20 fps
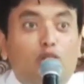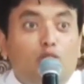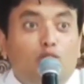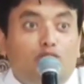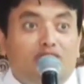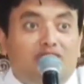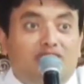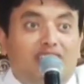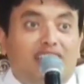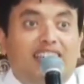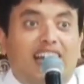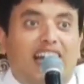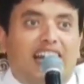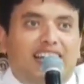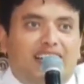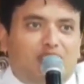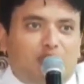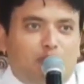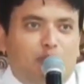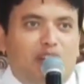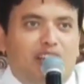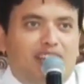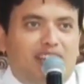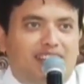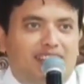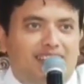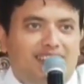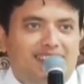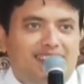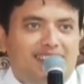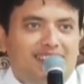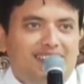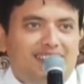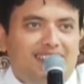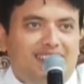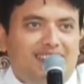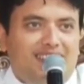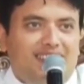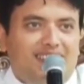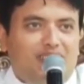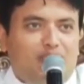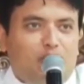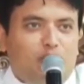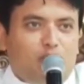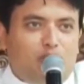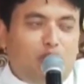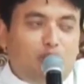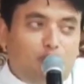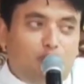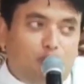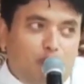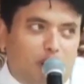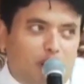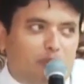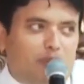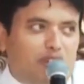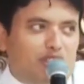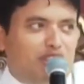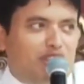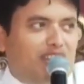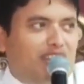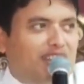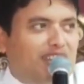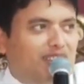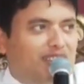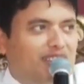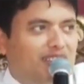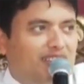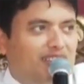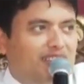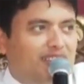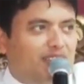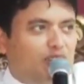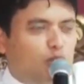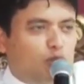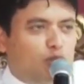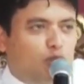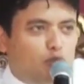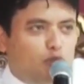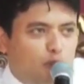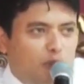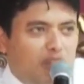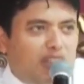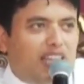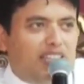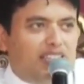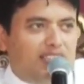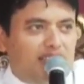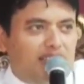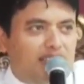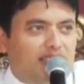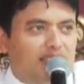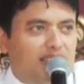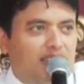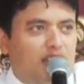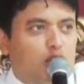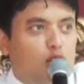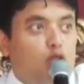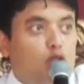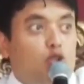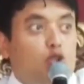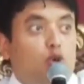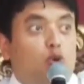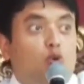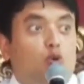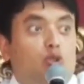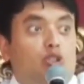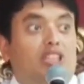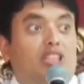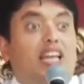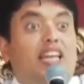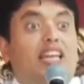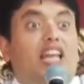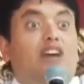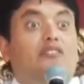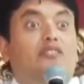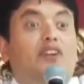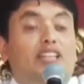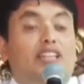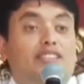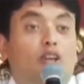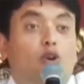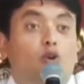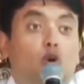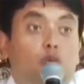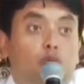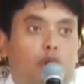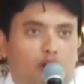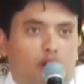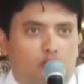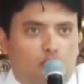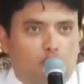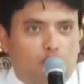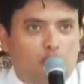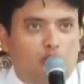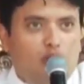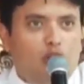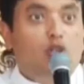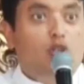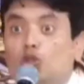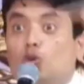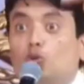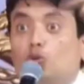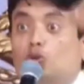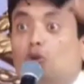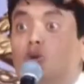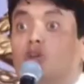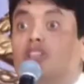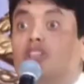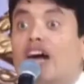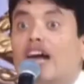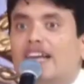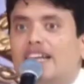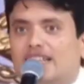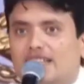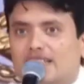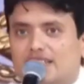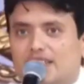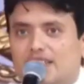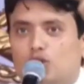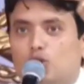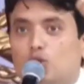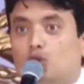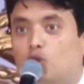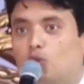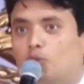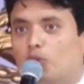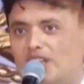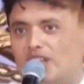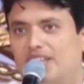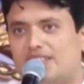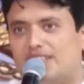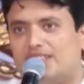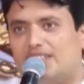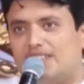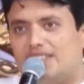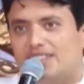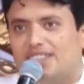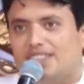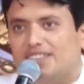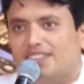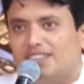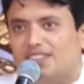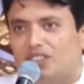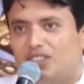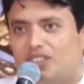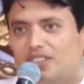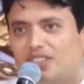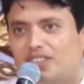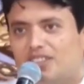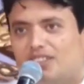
कोहली को जिससे गाइडेंस मिलेगी उसे वो नंबर चाहिए उसे वो बंदा चाहिए जो उसके लेवल से ऊपर हो जो उसको गाइड कर सके जो उसको बता सके